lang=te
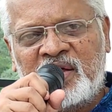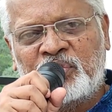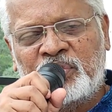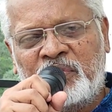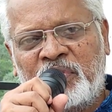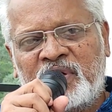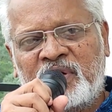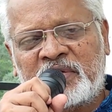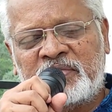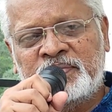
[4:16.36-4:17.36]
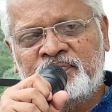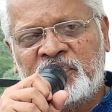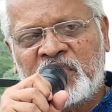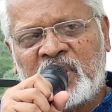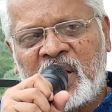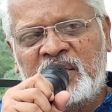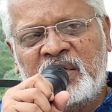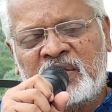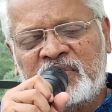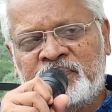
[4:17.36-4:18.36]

అనుకునేవాడిని కానీ